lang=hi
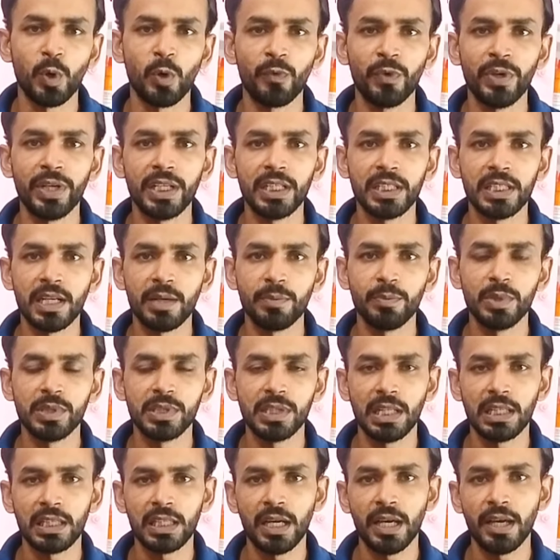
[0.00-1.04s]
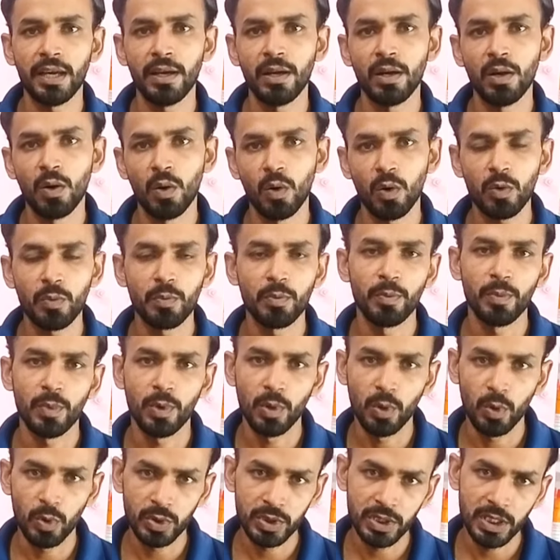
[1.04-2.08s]
प्रॉफिट की तरफ भी चलता है और
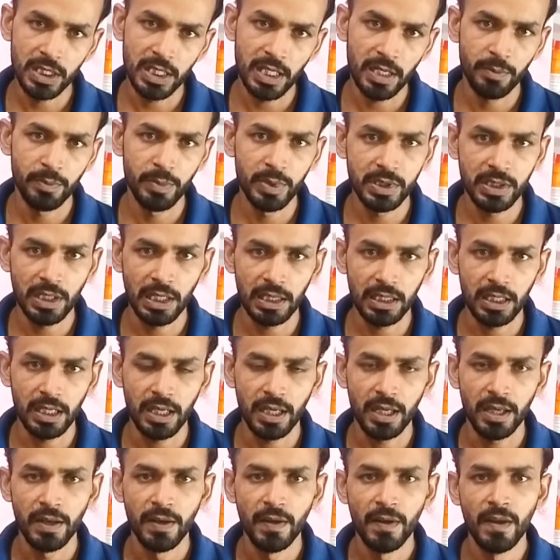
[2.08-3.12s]
लॉस की तरफ भी चलता है